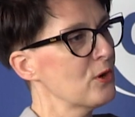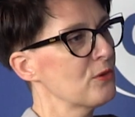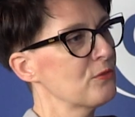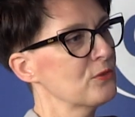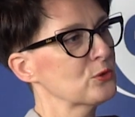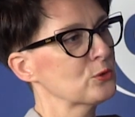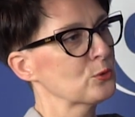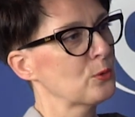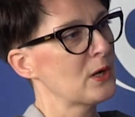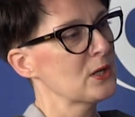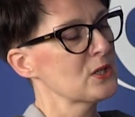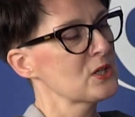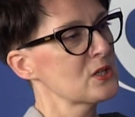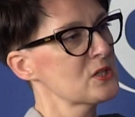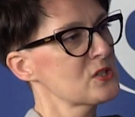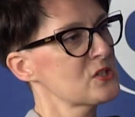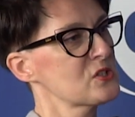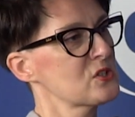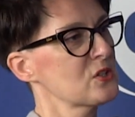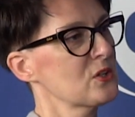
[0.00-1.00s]

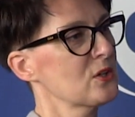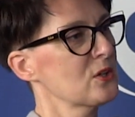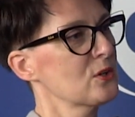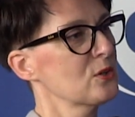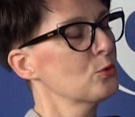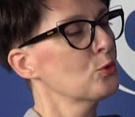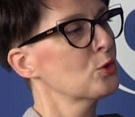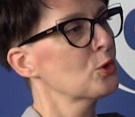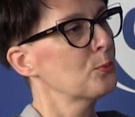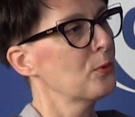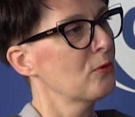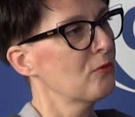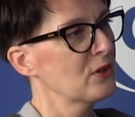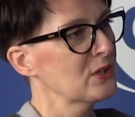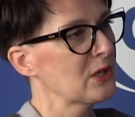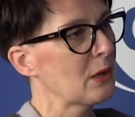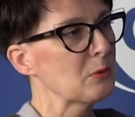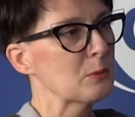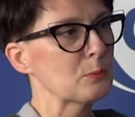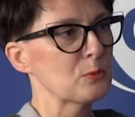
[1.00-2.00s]
ewentualnie z
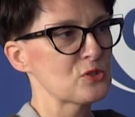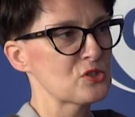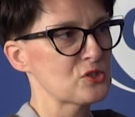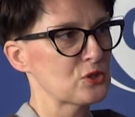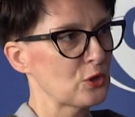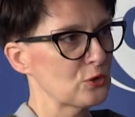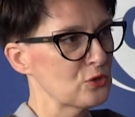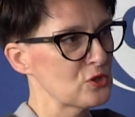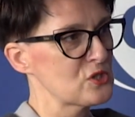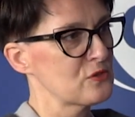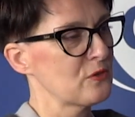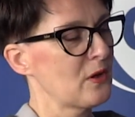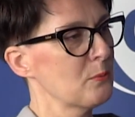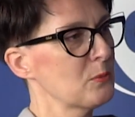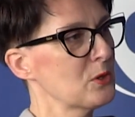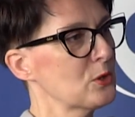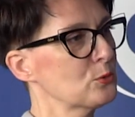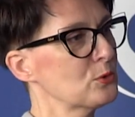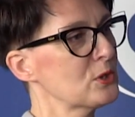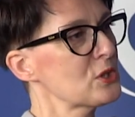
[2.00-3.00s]
ugrupowaniami bądź
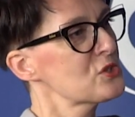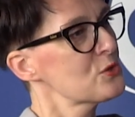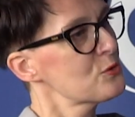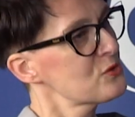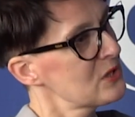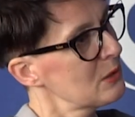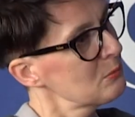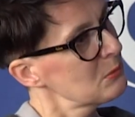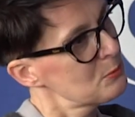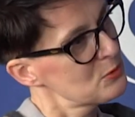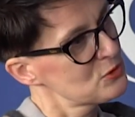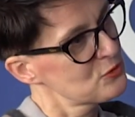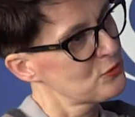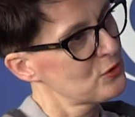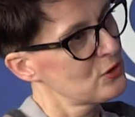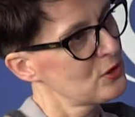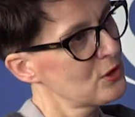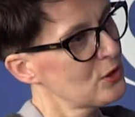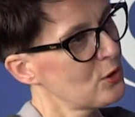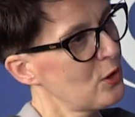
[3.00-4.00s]
stronnictwami, które chcą z nami być w
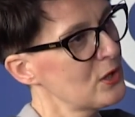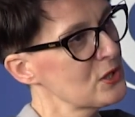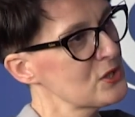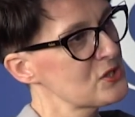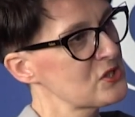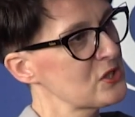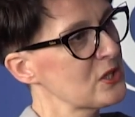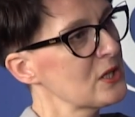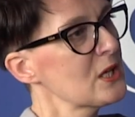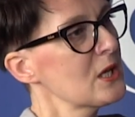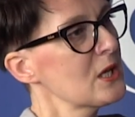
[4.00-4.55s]
koalicji. I